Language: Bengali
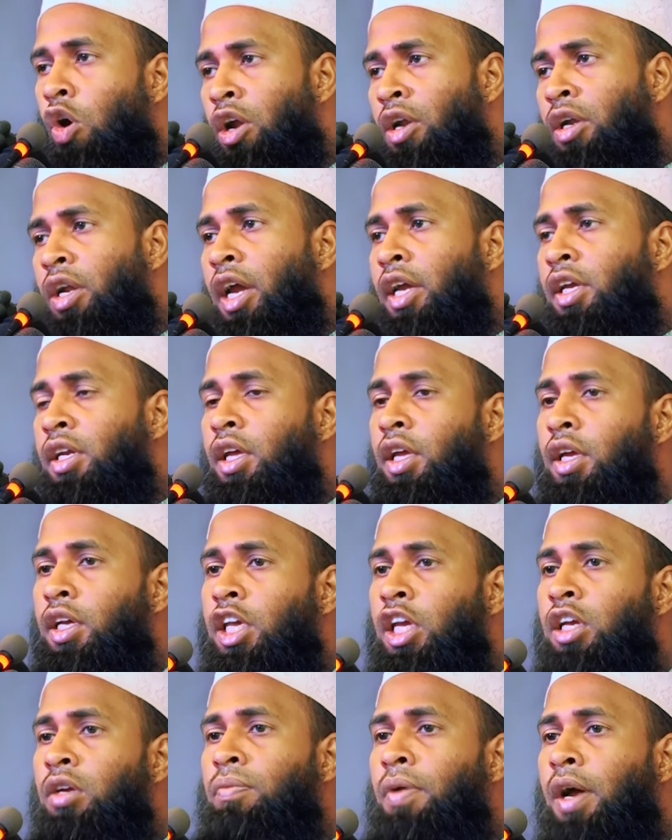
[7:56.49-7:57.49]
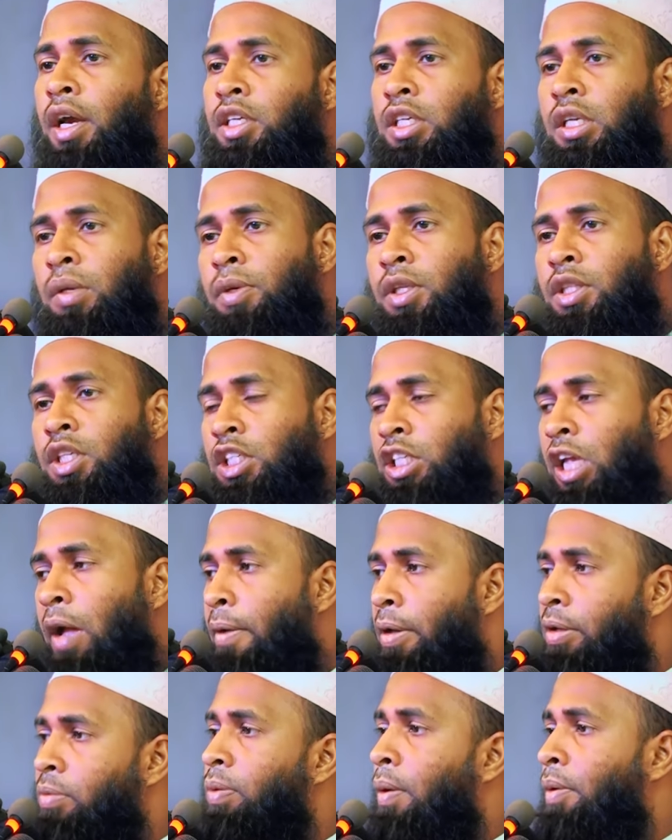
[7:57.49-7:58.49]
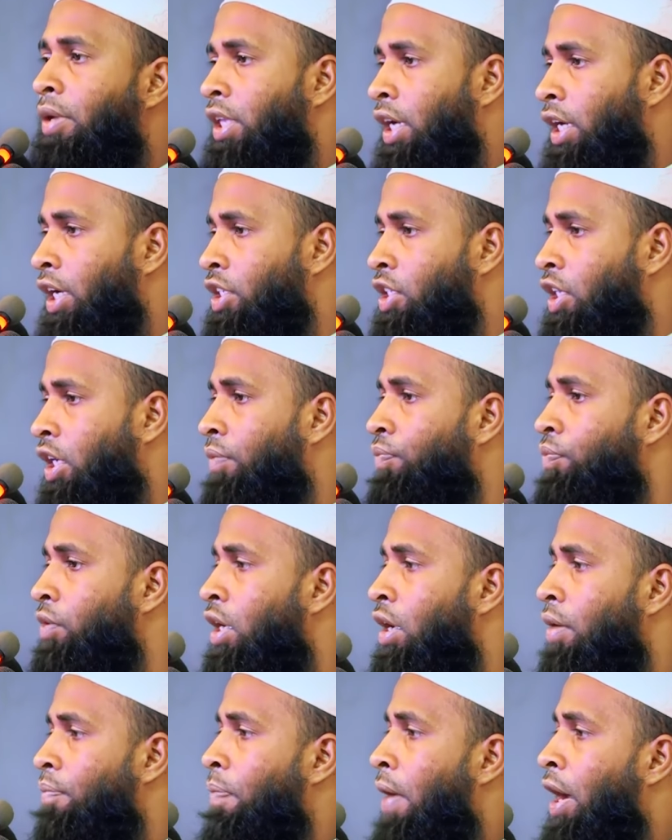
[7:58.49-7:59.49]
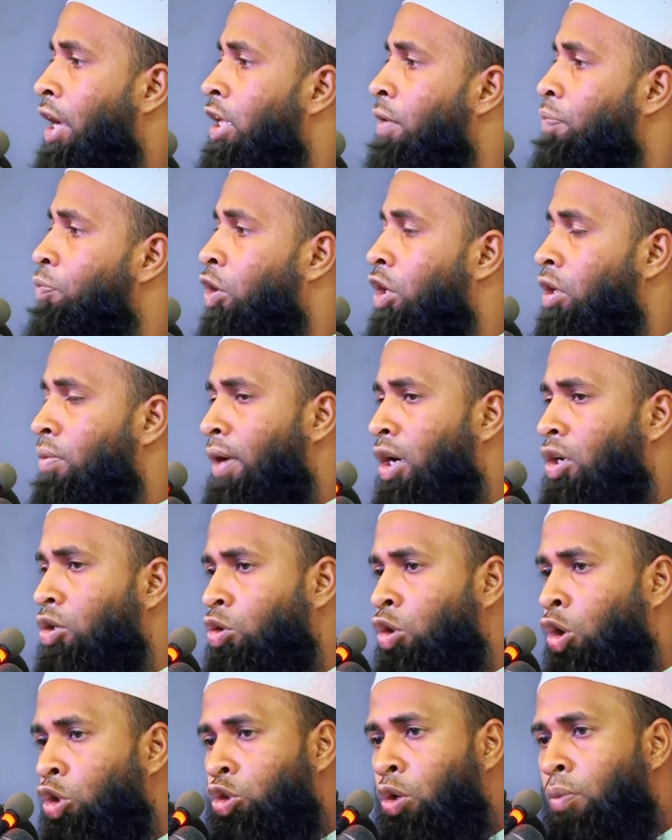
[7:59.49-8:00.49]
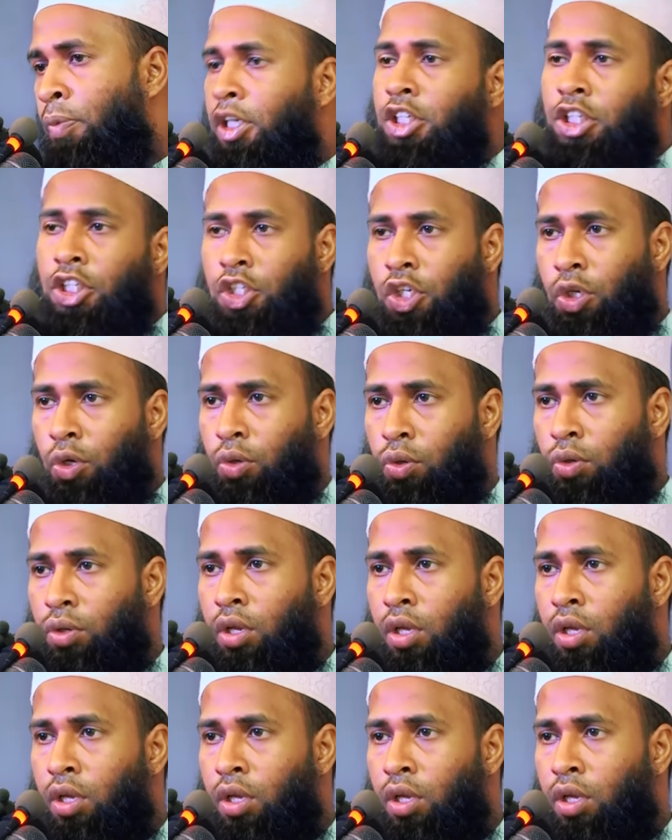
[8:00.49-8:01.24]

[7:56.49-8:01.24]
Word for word: অনলাইনে কিংবা টিভিতে স্বাভাবিকভাবে দেখেছেন পানির পরিমাণ কত বেশি ছিল